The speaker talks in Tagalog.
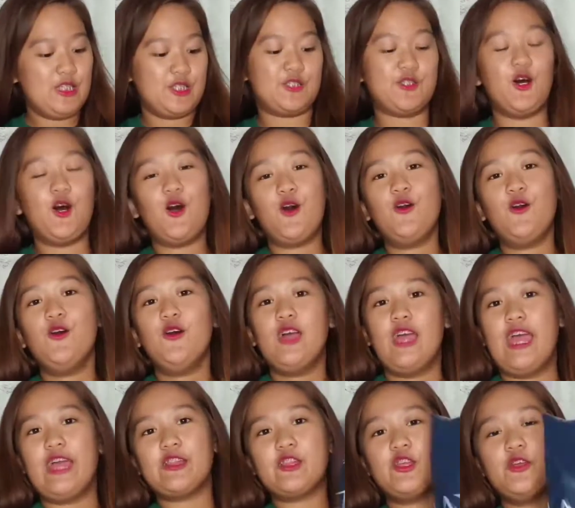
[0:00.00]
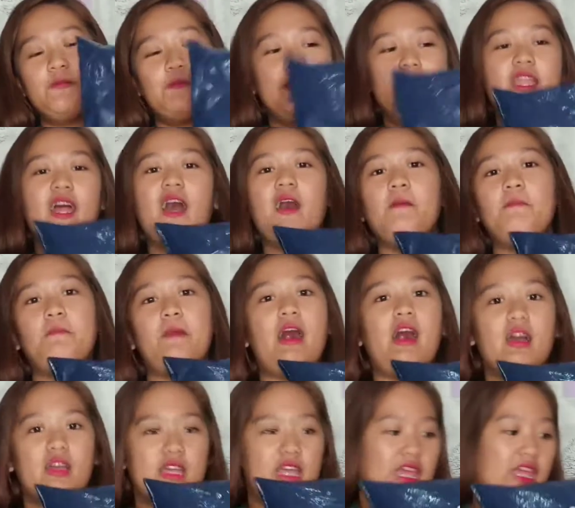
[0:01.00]
So, ito yung
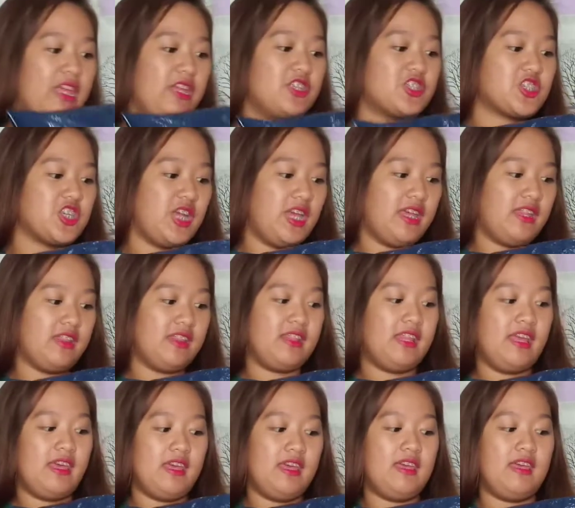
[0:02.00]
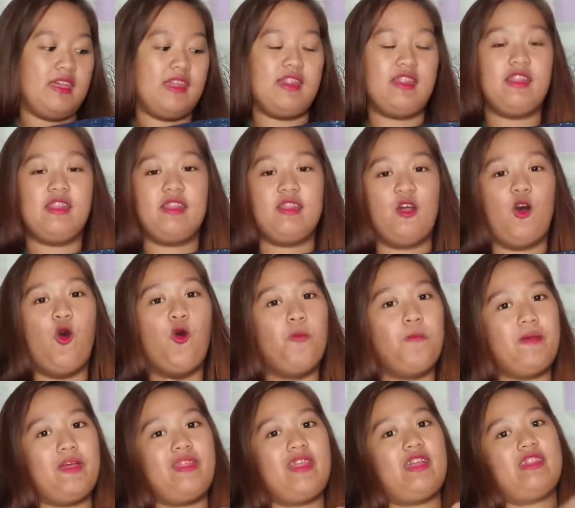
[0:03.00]
pinaka-package and then
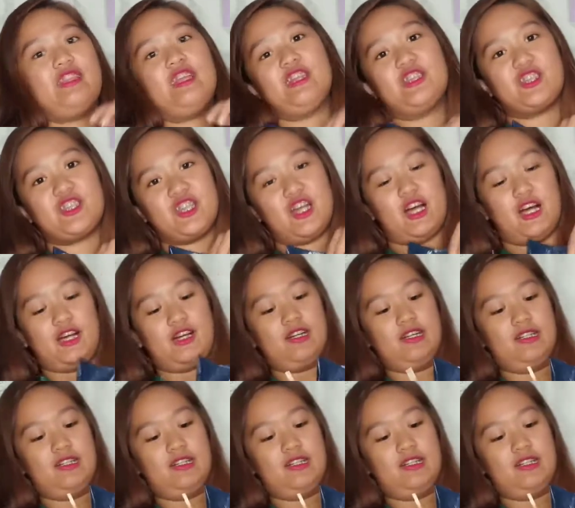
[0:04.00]
open natin siya.